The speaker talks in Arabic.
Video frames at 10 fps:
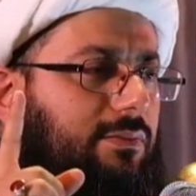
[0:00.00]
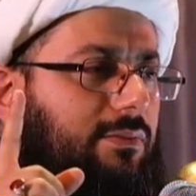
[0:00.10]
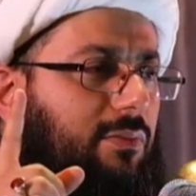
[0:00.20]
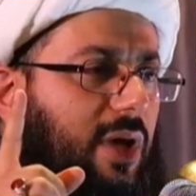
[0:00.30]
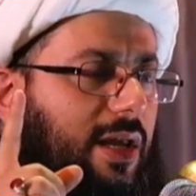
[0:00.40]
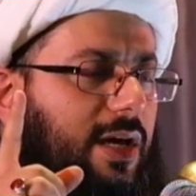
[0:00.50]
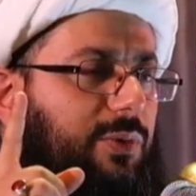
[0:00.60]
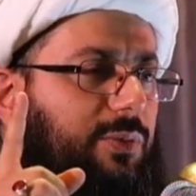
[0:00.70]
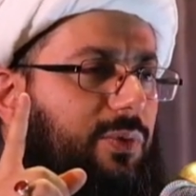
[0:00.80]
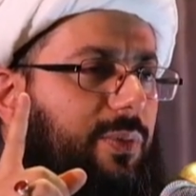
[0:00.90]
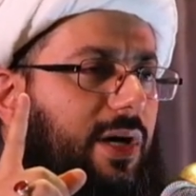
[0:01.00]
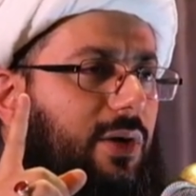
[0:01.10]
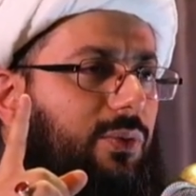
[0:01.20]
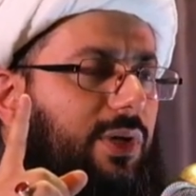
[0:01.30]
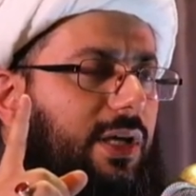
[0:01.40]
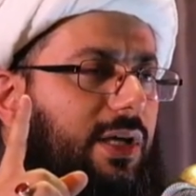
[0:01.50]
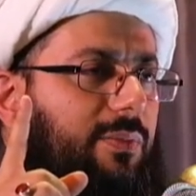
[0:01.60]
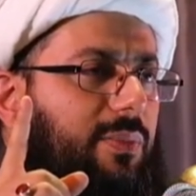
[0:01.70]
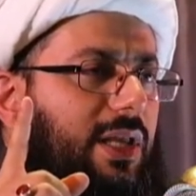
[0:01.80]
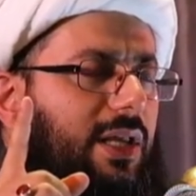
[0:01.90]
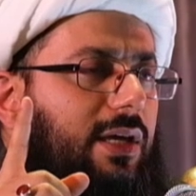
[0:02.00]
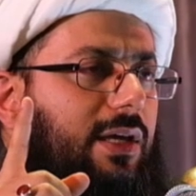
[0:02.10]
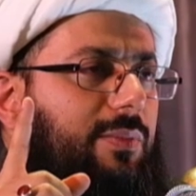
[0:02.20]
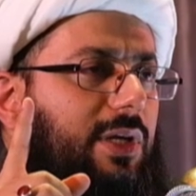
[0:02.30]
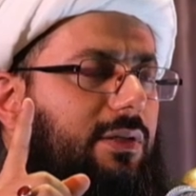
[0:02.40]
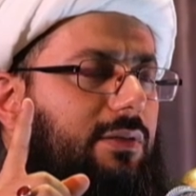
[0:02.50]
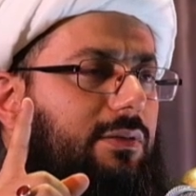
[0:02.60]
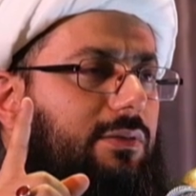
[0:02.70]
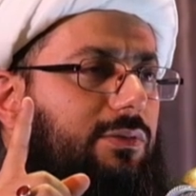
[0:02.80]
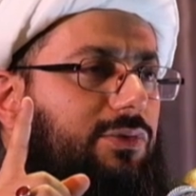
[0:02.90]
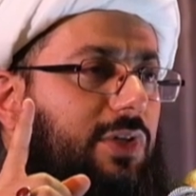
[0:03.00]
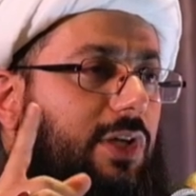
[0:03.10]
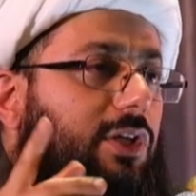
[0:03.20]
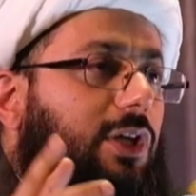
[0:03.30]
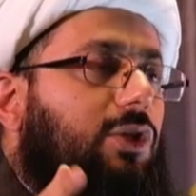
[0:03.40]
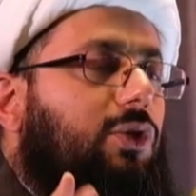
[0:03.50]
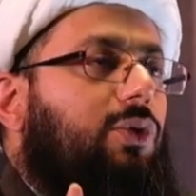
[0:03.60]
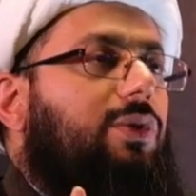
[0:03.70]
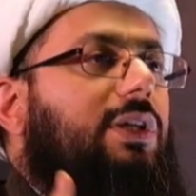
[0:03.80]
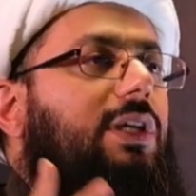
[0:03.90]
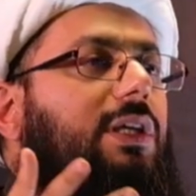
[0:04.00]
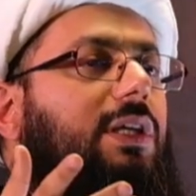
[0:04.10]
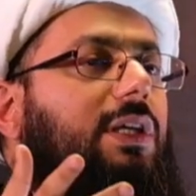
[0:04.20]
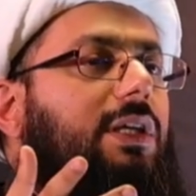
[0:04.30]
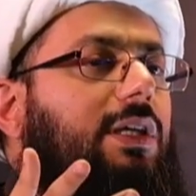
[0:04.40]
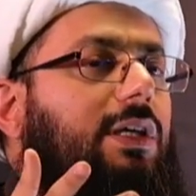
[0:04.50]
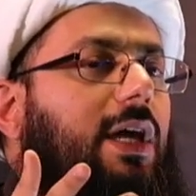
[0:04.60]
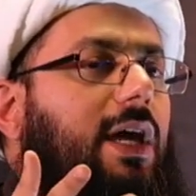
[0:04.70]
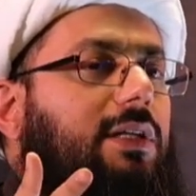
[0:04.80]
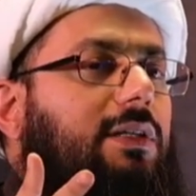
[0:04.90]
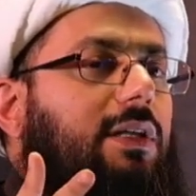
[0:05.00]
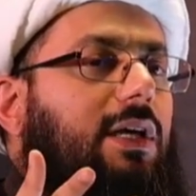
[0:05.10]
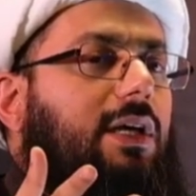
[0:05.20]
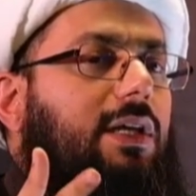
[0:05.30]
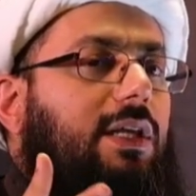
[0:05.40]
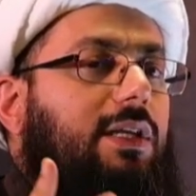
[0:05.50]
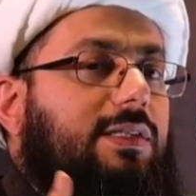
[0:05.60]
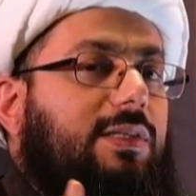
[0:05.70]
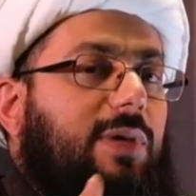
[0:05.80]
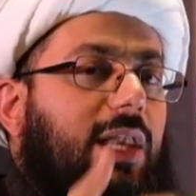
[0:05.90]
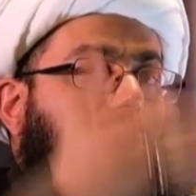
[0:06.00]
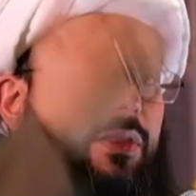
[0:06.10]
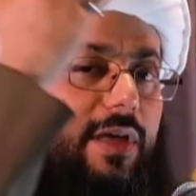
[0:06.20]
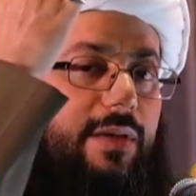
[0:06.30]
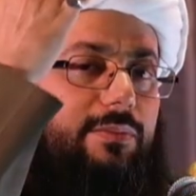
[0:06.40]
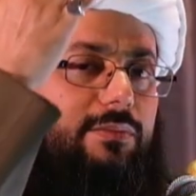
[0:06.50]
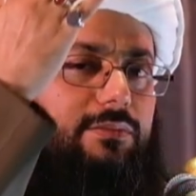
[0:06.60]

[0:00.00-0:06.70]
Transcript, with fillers: بلعم بن باعوراء بلغ من تدينه ان نال الاسم الاعظم